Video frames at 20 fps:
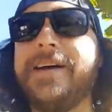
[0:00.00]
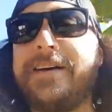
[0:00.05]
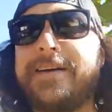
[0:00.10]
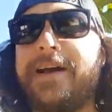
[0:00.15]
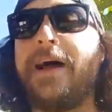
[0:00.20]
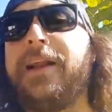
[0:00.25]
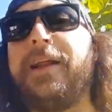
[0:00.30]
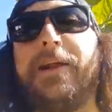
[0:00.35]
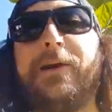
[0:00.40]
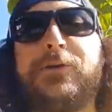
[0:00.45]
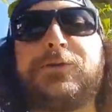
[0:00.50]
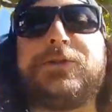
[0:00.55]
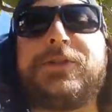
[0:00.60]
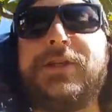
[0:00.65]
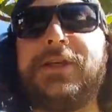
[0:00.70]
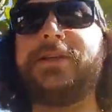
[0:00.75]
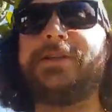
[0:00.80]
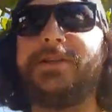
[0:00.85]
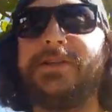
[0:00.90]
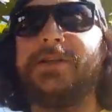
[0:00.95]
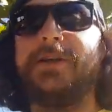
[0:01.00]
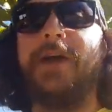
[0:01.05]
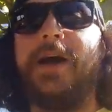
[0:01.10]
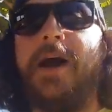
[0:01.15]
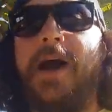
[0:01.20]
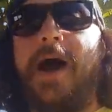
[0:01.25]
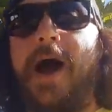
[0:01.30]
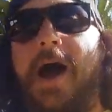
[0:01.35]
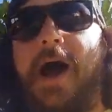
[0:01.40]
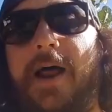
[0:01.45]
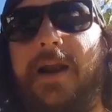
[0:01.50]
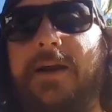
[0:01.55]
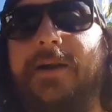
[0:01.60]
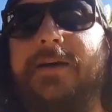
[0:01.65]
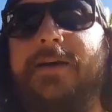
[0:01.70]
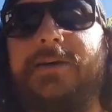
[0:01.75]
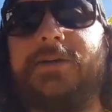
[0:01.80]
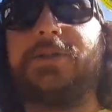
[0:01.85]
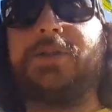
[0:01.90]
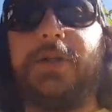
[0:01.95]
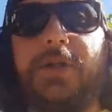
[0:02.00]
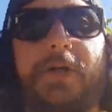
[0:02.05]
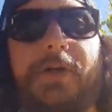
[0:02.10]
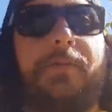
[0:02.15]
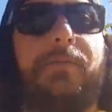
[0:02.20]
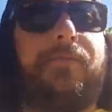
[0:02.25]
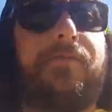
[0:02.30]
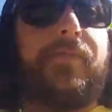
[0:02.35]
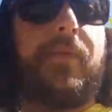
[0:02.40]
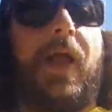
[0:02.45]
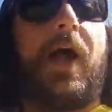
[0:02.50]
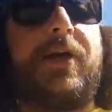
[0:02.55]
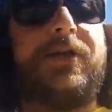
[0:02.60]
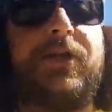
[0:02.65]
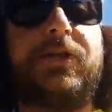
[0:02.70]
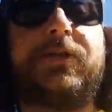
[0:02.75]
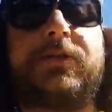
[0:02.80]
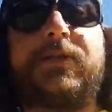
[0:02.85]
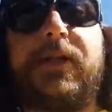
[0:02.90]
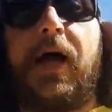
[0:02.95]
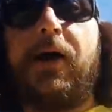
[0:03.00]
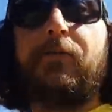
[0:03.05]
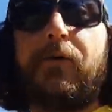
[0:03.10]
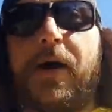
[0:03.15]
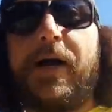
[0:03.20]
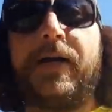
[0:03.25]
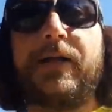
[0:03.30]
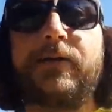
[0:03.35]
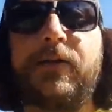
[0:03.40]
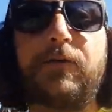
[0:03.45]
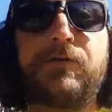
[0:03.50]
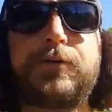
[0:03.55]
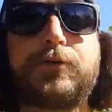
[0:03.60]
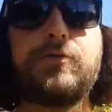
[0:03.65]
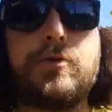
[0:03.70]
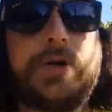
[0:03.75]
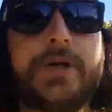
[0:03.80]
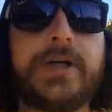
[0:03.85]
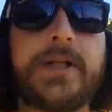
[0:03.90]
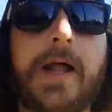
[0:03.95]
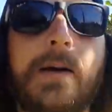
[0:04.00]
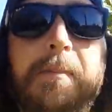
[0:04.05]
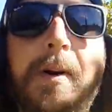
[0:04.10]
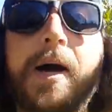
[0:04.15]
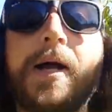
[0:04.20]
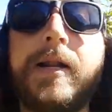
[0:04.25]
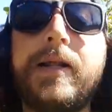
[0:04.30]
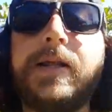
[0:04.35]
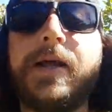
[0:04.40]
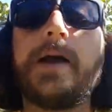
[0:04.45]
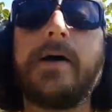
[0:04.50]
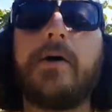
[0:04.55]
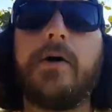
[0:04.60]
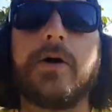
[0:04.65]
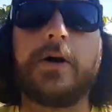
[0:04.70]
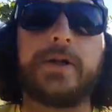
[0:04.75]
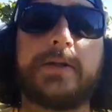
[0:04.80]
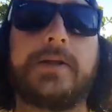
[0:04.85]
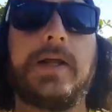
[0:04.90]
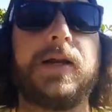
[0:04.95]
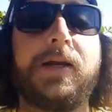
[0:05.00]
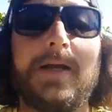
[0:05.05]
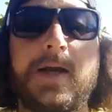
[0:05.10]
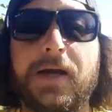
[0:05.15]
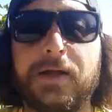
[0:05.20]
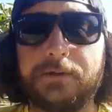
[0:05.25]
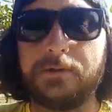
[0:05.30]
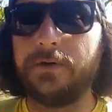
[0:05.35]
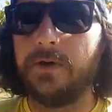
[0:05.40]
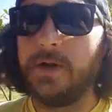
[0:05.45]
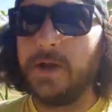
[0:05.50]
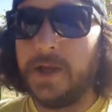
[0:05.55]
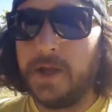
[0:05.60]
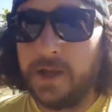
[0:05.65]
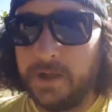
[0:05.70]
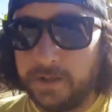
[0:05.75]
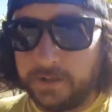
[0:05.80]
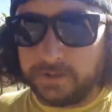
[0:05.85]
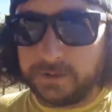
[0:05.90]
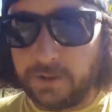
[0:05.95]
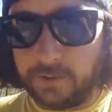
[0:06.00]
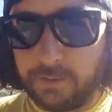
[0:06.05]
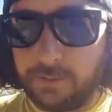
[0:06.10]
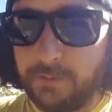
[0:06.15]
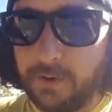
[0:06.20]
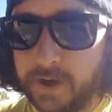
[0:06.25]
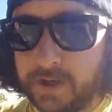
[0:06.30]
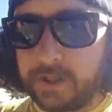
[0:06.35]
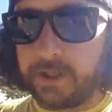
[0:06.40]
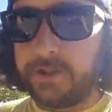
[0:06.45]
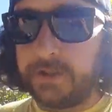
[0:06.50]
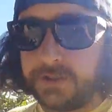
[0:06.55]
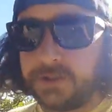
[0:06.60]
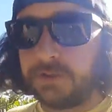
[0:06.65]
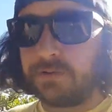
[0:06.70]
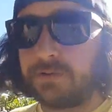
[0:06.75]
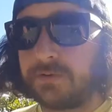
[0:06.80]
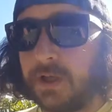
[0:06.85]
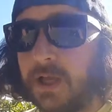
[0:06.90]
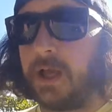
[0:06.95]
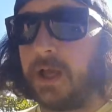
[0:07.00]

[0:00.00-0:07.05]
Galera, é o seguinte, a lancha, a gente está aguardando a vistoria da Marinha agora, tá ligado? Então eu acredito que